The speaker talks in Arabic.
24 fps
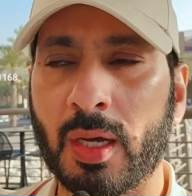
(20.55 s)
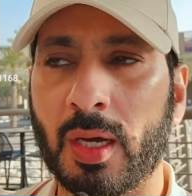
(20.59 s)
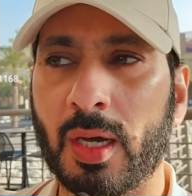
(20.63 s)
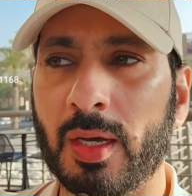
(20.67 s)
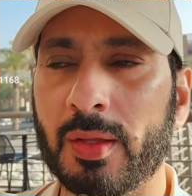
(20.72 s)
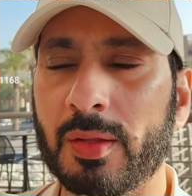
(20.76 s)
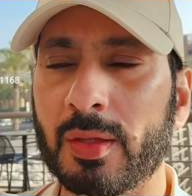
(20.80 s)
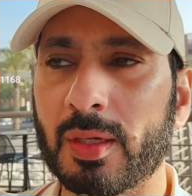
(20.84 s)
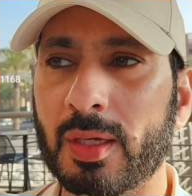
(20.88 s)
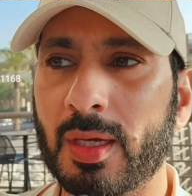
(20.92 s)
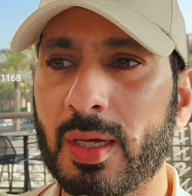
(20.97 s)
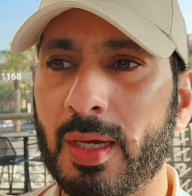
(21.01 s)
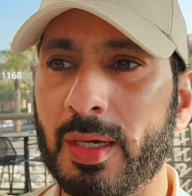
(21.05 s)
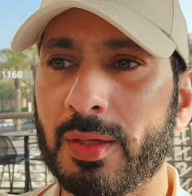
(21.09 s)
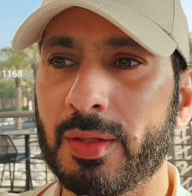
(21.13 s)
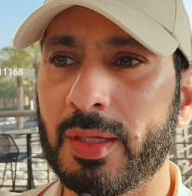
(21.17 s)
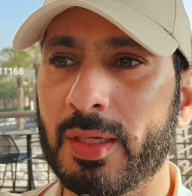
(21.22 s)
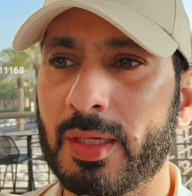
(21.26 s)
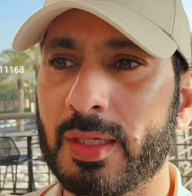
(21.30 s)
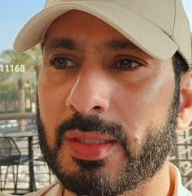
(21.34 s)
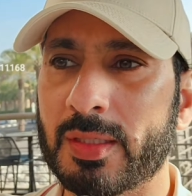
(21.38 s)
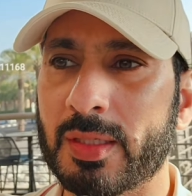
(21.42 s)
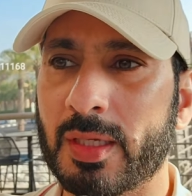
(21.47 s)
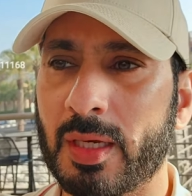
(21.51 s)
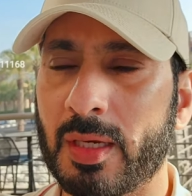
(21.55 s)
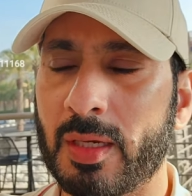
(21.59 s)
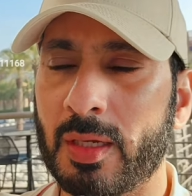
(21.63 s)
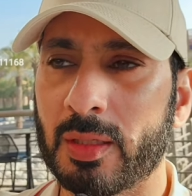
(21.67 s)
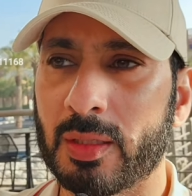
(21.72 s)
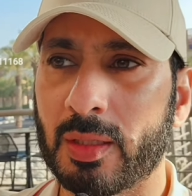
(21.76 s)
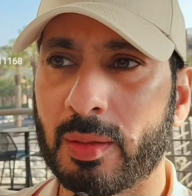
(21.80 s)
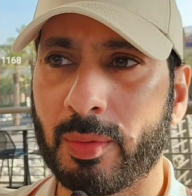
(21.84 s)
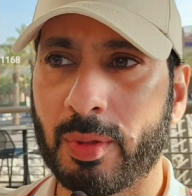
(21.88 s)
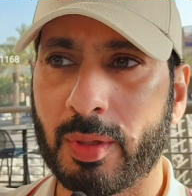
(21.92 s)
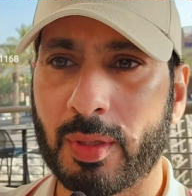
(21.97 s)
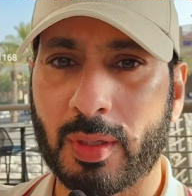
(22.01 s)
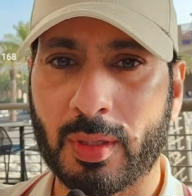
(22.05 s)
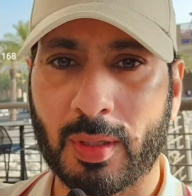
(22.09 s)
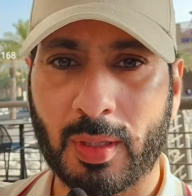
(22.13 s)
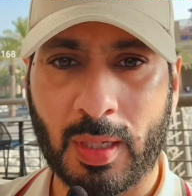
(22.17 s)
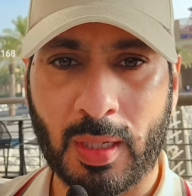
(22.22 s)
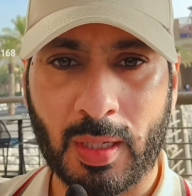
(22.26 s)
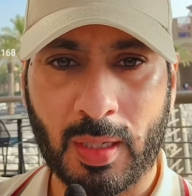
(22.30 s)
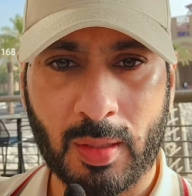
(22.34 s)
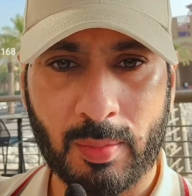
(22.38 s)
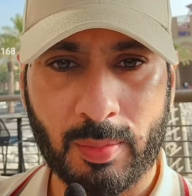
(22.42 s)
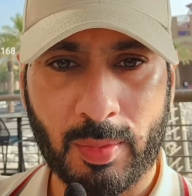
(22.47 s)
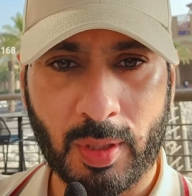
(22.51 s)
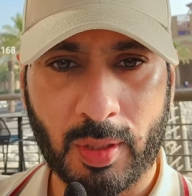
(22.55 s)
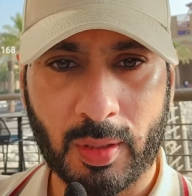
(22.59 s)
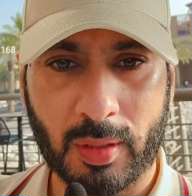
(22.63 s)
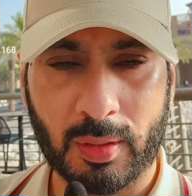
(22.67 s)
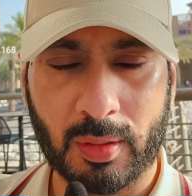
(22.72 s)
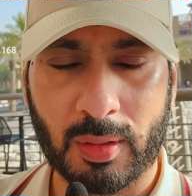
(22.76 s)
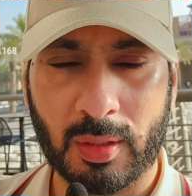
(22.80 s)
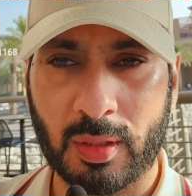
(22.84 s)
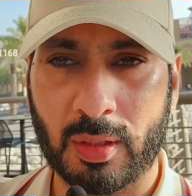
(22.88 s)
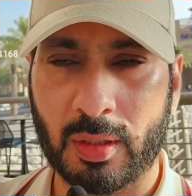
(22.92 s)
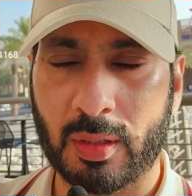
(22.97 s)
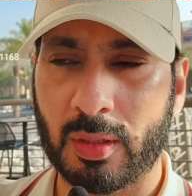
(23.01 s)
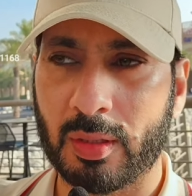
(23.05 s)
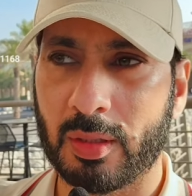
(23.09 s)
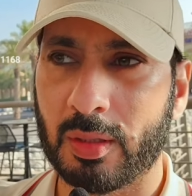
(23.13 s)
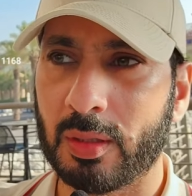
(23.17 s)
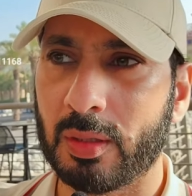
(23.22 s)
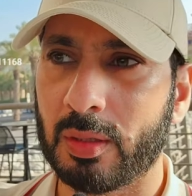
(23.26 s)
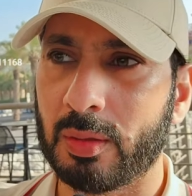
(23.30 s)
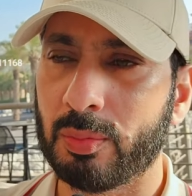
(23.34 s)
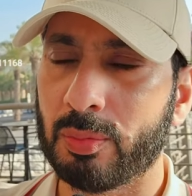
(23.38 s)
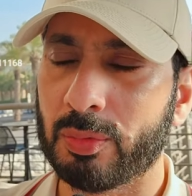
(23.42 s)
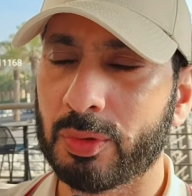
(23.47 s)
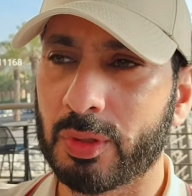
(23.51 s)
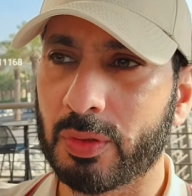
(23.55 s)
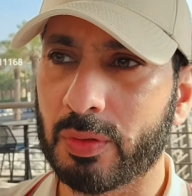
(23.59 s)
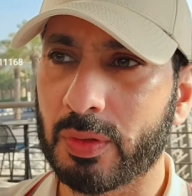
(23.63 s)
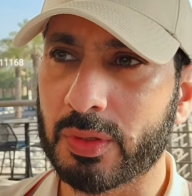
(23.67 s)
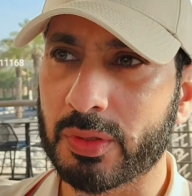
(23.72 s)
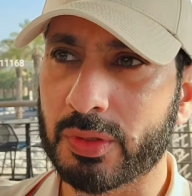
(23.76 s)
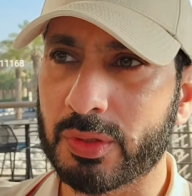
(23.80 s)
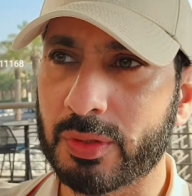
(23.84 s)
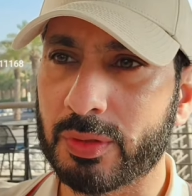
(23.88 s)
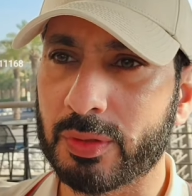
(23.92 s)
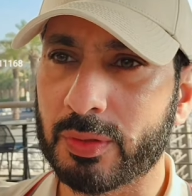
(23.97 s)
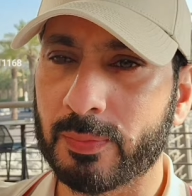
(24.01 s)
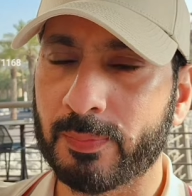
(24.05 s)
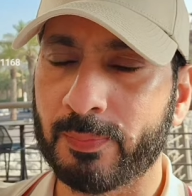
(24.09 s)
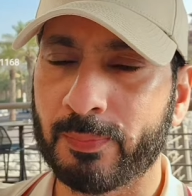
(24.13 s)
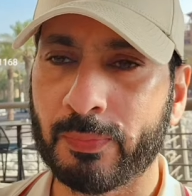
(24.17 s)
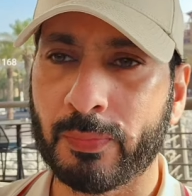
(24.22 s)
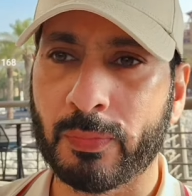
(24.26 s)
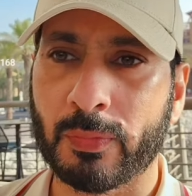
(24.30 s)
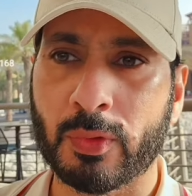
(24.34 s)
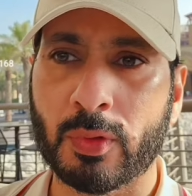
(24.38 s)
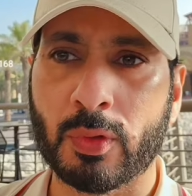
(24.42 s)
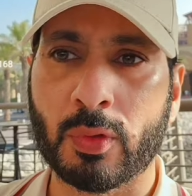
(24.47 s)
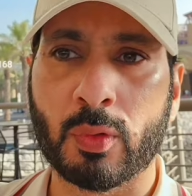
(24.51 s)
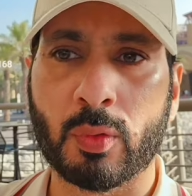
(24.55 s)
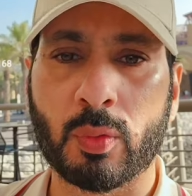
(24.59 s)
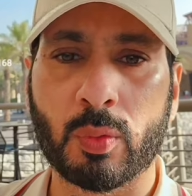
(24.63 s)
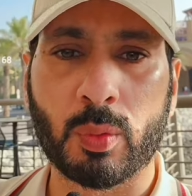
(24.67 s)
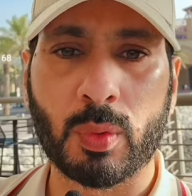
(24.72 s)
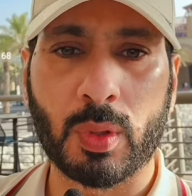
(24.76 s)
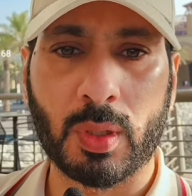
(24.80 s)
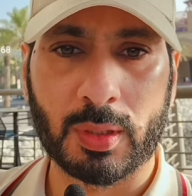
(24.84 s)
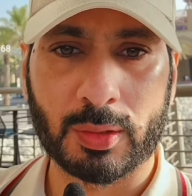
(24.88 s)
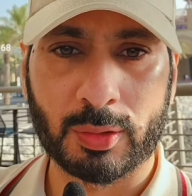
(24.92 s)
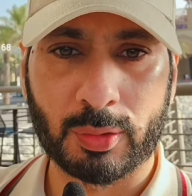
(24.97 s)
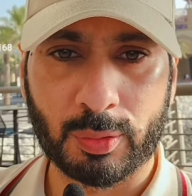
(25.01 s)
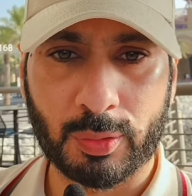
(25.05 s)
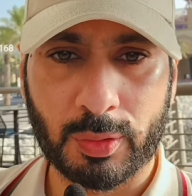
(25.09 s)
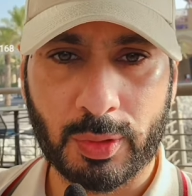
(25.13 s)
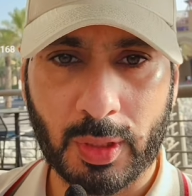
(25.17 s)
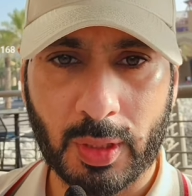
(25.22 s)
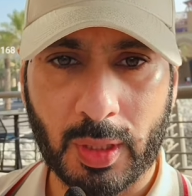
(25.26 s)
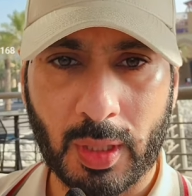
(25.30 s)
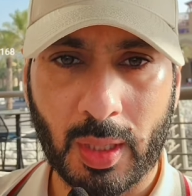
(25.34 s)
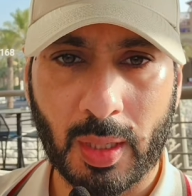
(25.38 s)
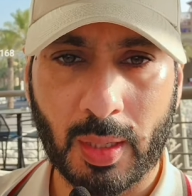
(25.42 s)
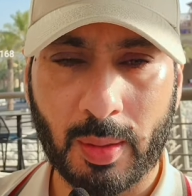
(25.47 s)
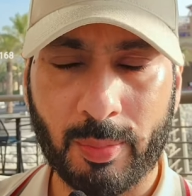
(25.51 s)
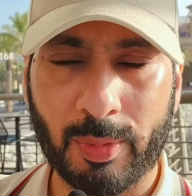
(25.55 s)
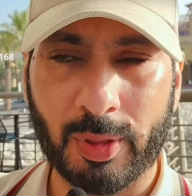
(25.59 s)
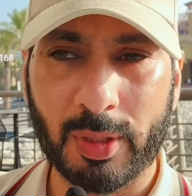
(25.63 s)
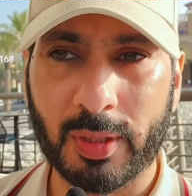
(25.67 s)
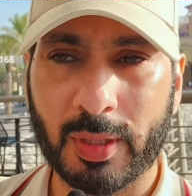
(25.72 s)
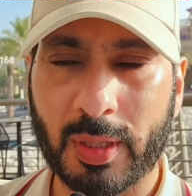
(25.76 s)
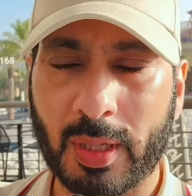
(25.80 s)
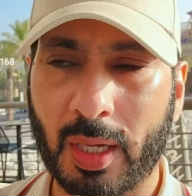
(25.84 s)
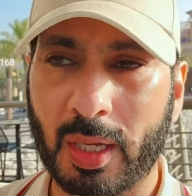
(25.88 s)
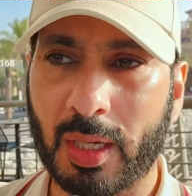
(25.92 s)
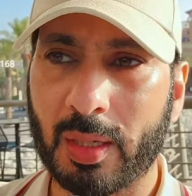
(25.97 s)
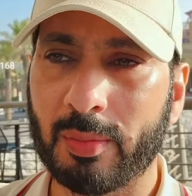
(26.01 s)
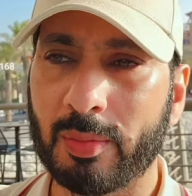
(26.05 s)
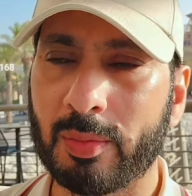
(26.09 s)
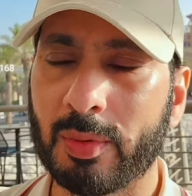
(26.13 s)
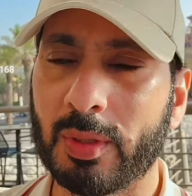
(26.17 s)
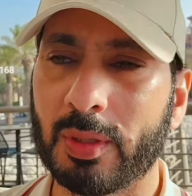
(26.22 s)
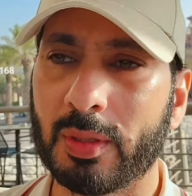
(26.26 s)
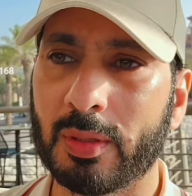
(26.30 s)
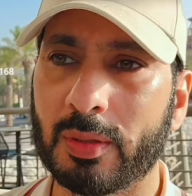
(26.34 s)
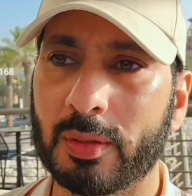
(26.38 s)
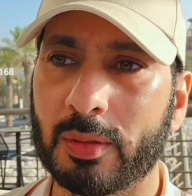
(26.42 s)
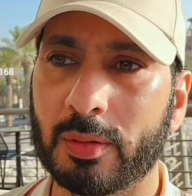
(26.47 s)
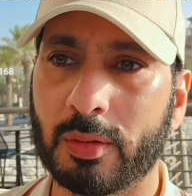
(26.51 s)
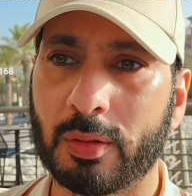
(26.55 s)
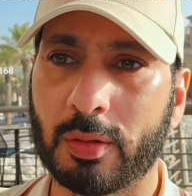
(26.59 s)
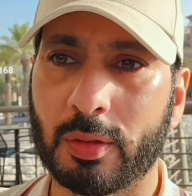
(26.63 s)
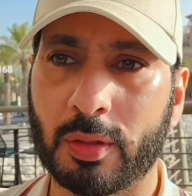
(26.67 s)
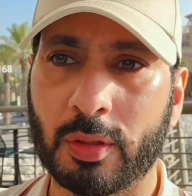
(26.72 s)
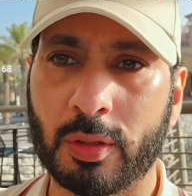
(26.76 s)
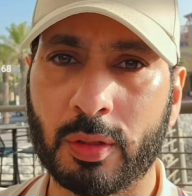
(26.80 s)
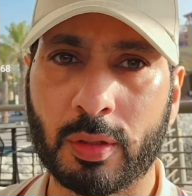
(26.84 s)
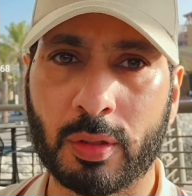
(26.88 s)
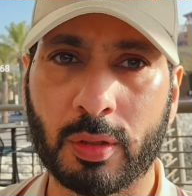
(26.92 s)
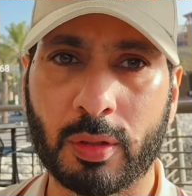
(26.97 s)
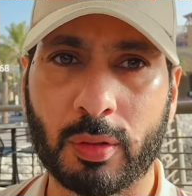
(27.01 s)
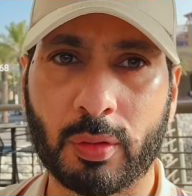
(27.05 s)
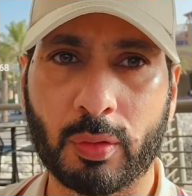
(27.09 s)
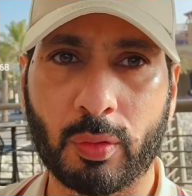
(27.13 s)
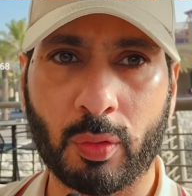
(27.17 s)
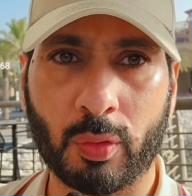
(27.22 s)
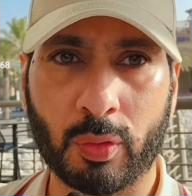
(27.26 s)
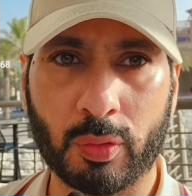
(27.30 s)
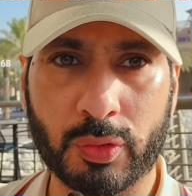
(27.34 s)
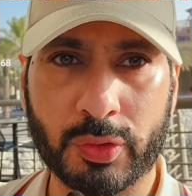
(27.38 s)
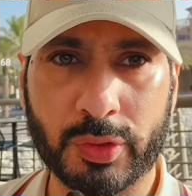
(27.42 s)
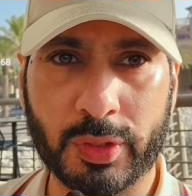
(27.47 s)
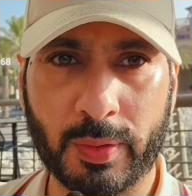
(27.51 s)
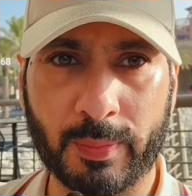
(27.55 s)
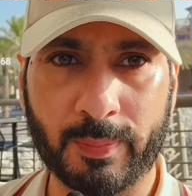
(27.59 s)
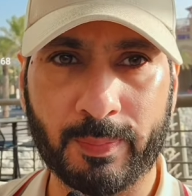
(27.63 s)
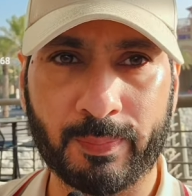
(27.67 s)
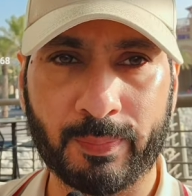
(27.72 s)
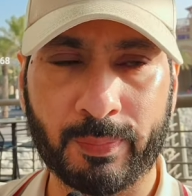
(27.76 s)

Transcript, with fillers: هذه القاعدة العسكرية طبعا على البحر المتوسط وتديرها بالكامل آه، روسيا